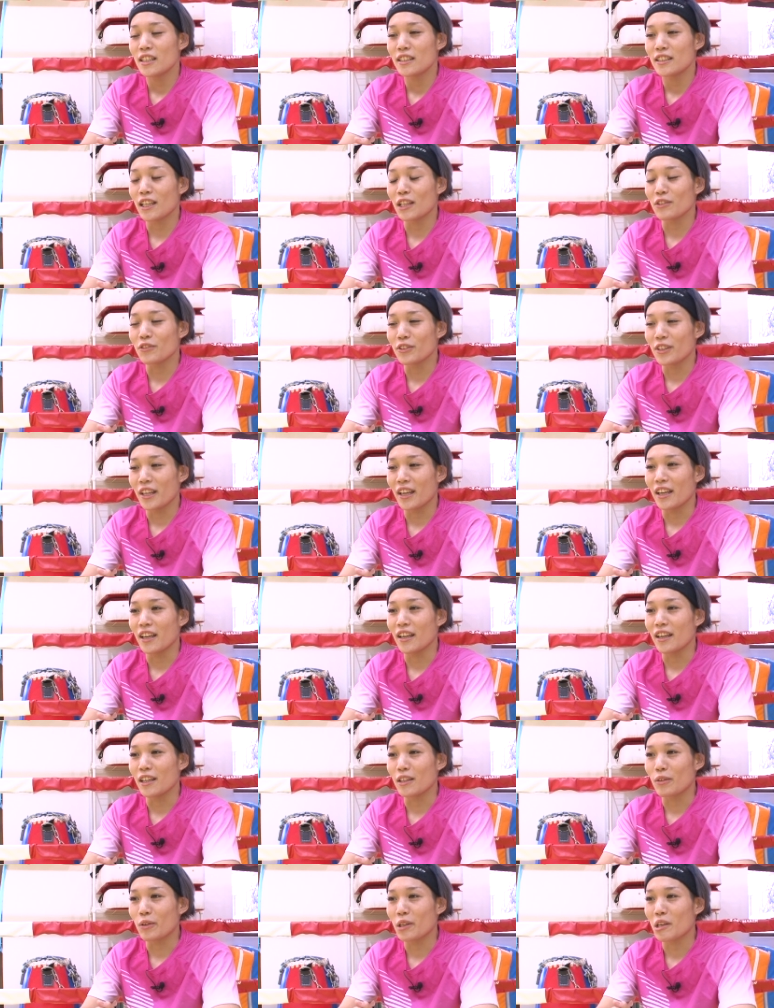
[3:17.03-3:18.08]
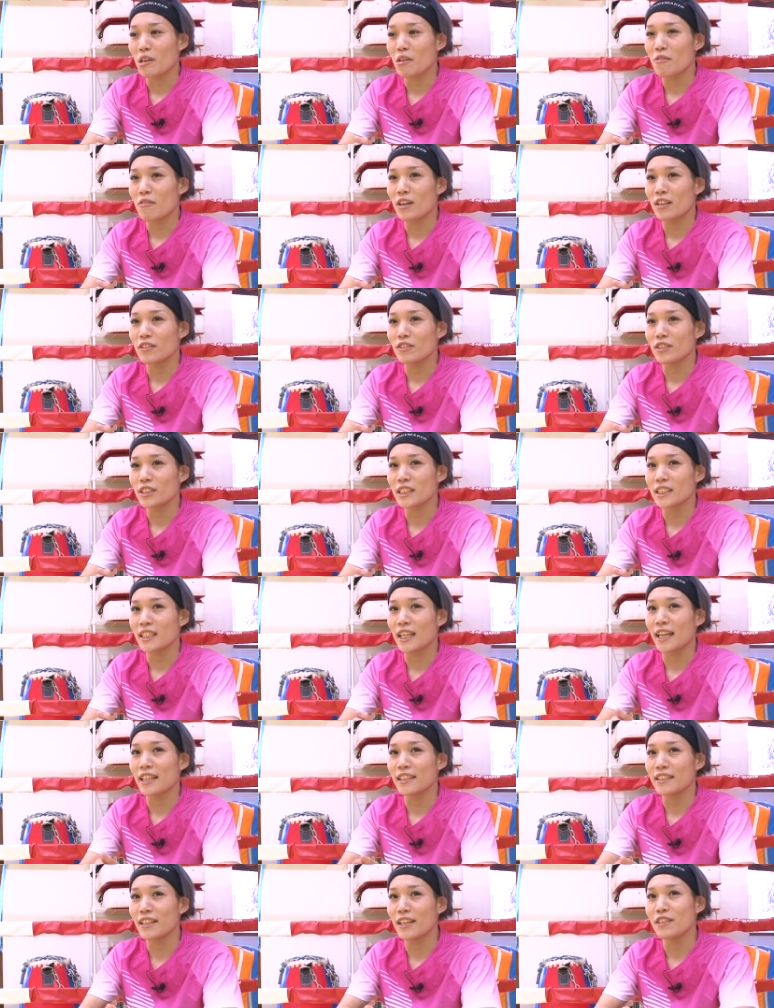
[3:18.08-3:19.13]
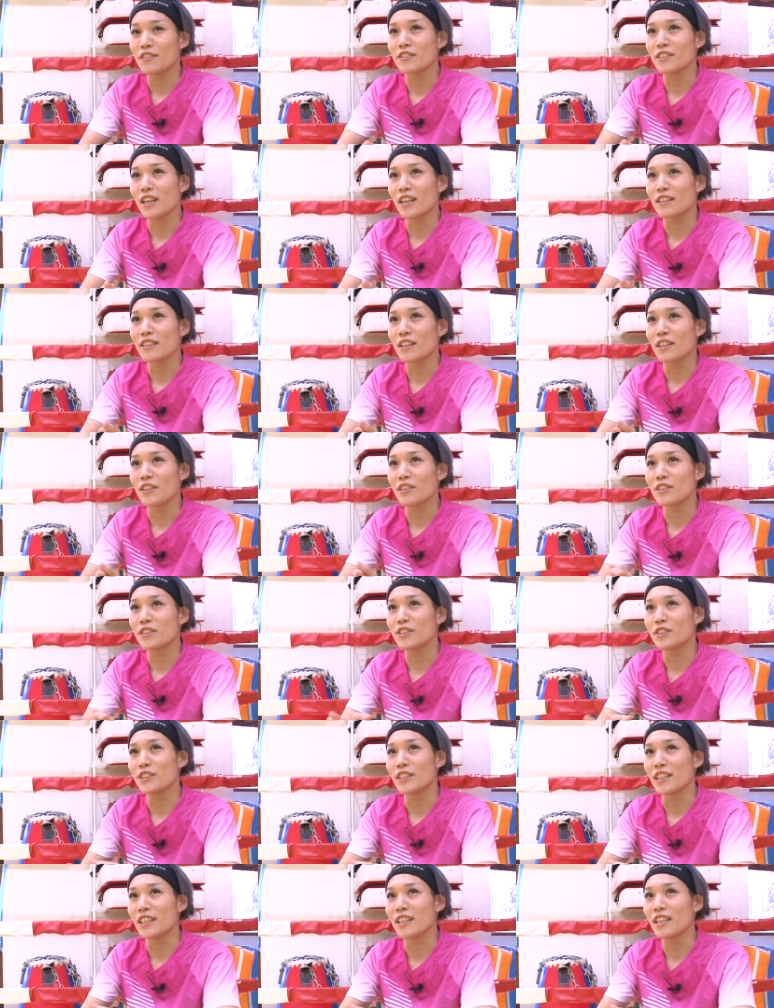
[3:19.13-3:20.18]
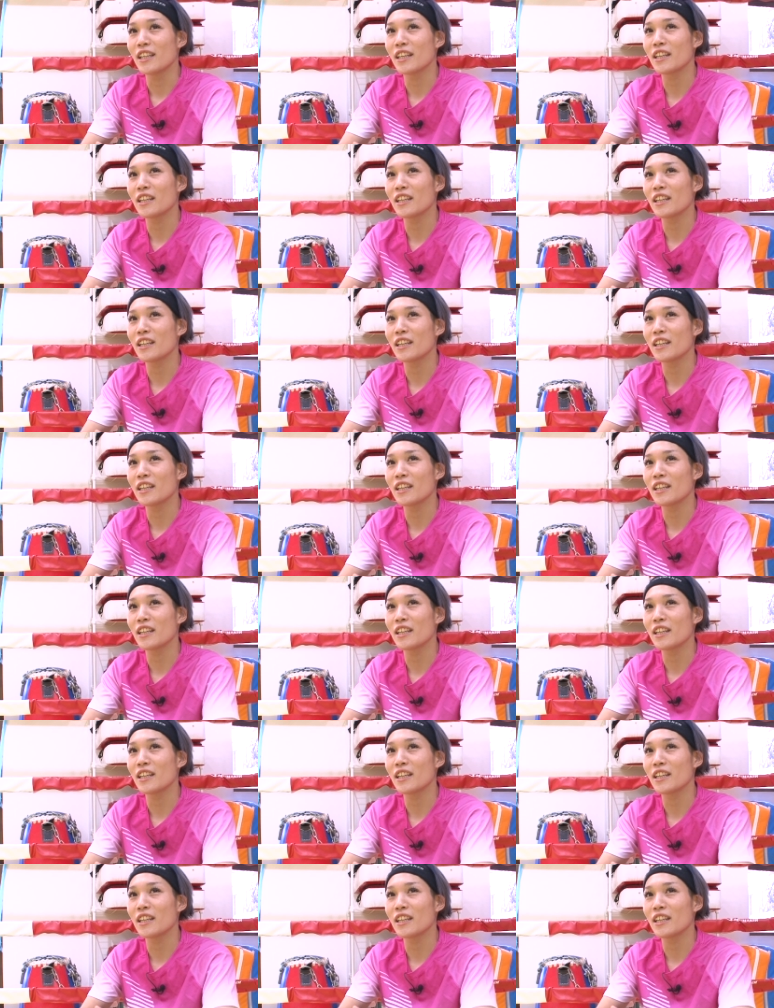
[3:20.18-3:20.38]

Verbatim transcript: い、なので、えーと、K1 の試合に出るんだっていうふうに、